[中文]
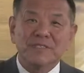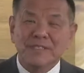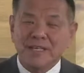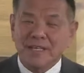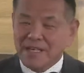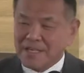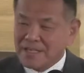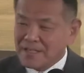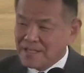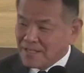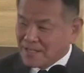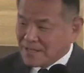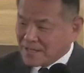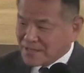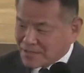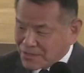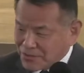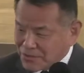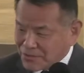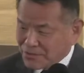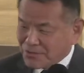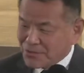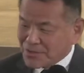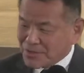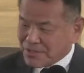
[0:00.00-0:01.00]
彩，
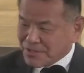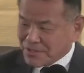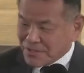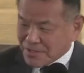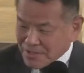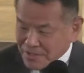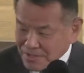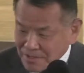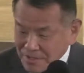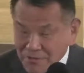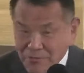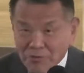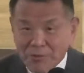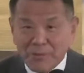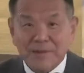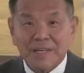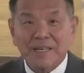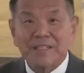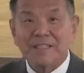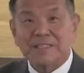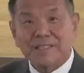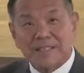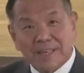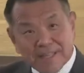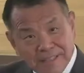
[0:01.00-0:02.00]
就是我们刚
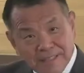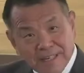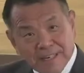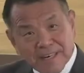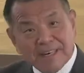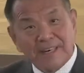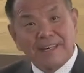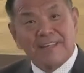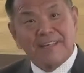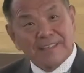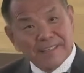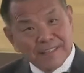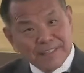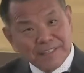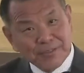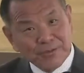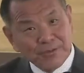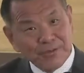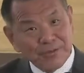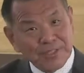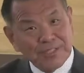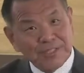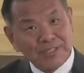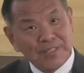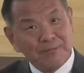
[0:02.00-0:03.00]
才讲的哈，
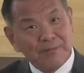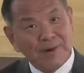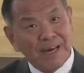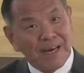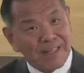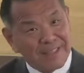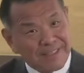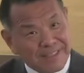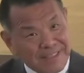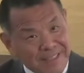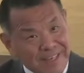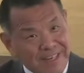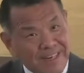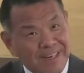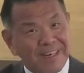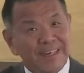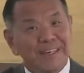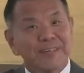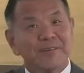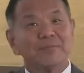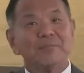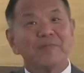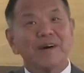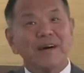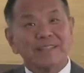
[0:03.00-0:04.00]
就是那幔子啊，
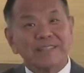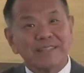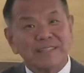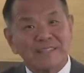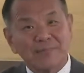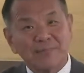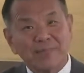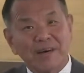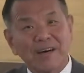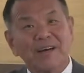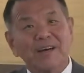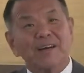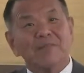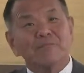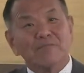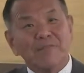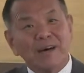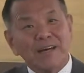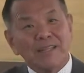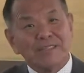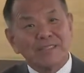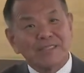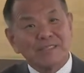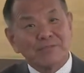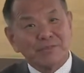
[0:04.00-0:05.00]
幔子嘛，
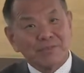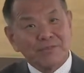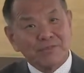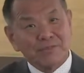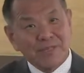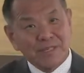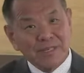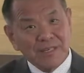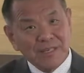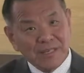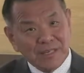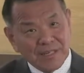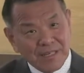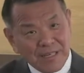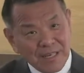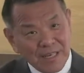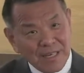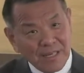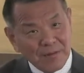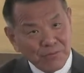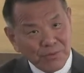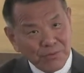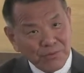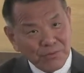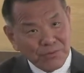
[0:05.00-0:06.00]
幔子必须裂
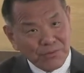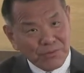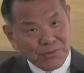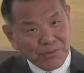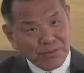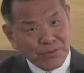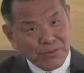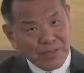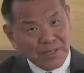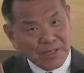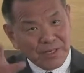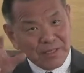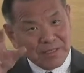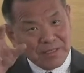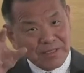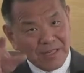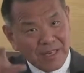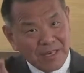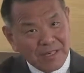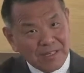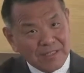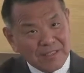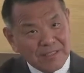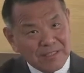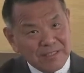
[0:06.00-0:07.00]
开破碎了，
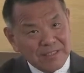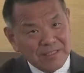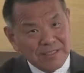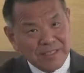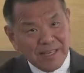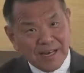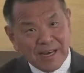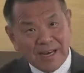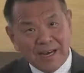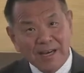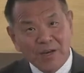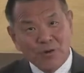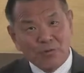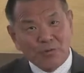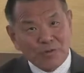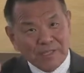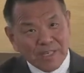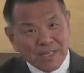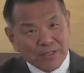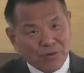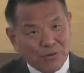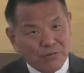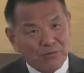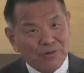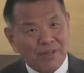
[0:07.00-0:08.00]
上了十字架我
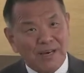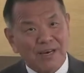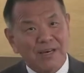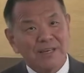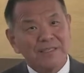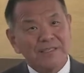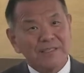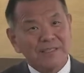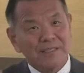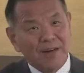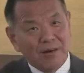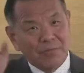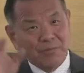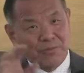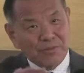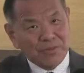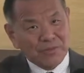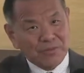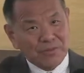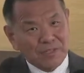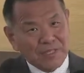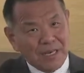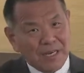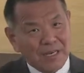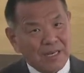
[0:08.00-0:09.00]
才通了，要不就
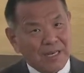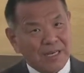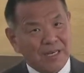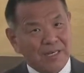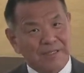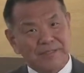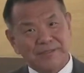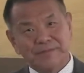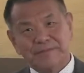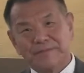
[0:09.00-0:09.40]
是障碍，